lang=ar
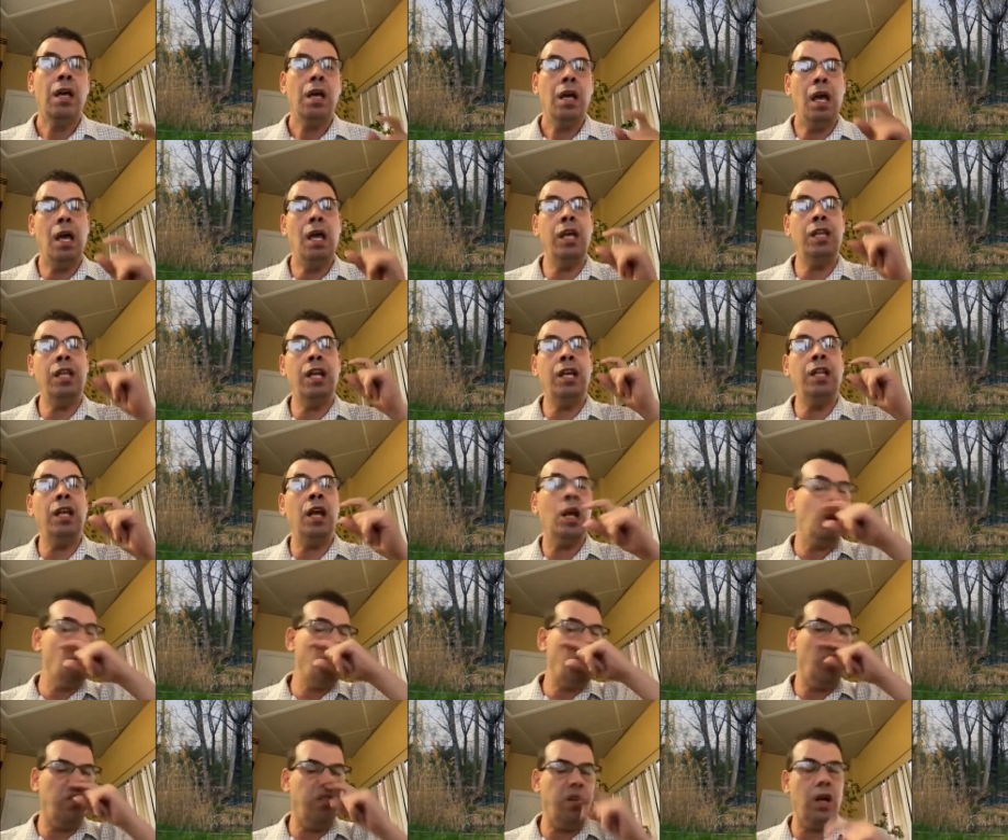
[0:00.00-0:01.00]
إذا
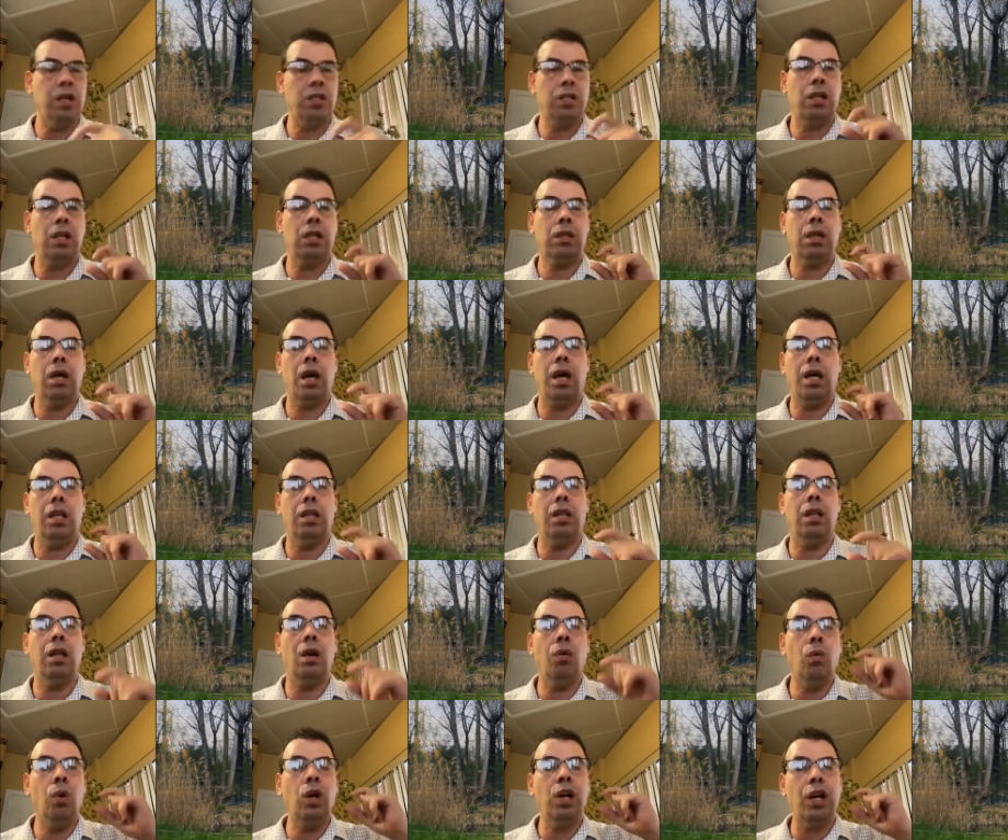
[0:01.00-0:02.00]
المفاصل
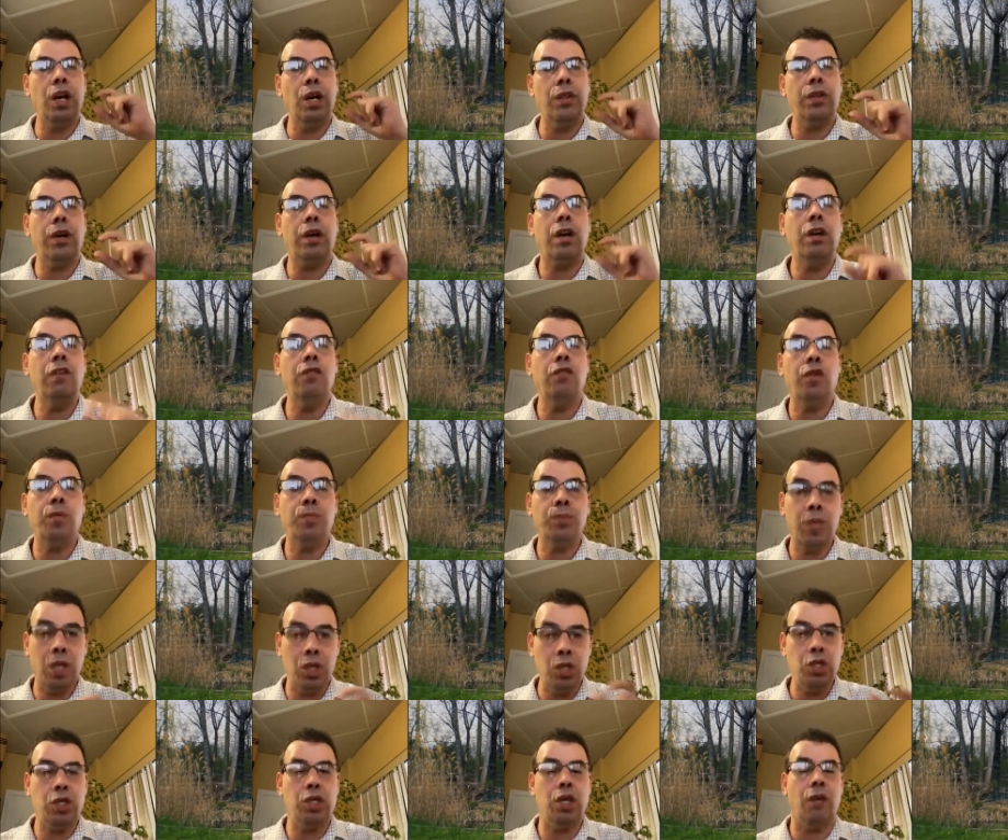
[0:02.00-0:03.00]
تاعتنا والغضاريف
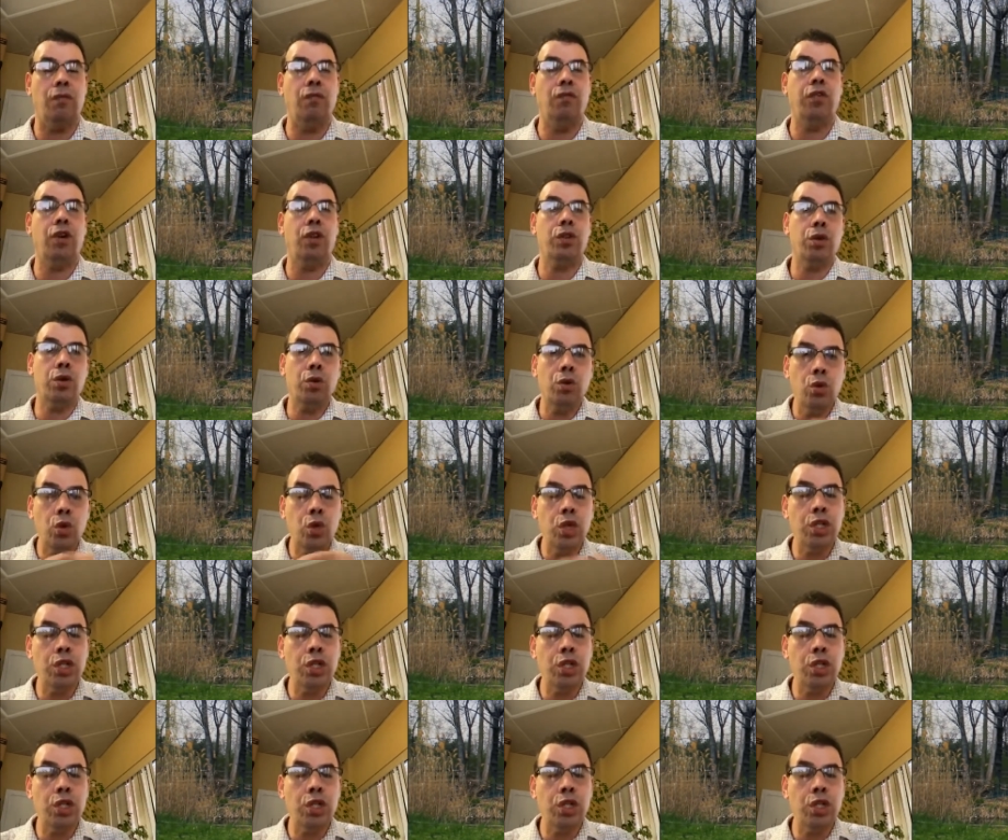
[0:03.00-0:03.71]
بتنشف فضروري